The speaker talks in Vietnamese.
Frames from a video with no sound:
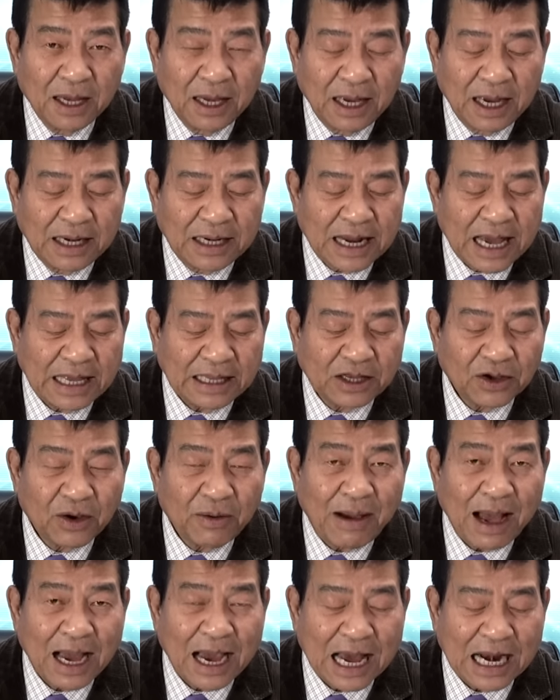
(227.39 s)
Hiện nay thì có
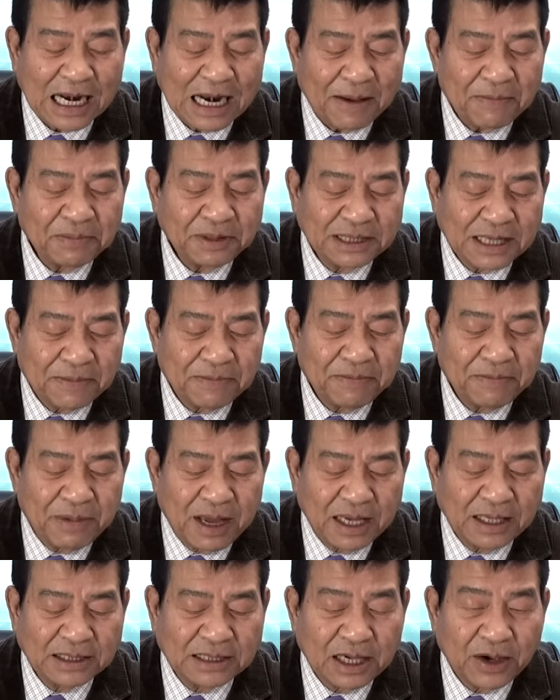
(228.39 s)
3.500
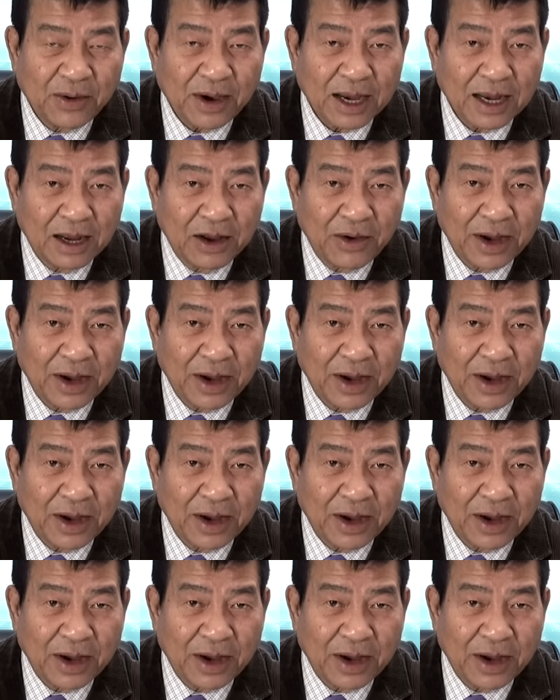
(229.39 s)
binh sĩ Hoa,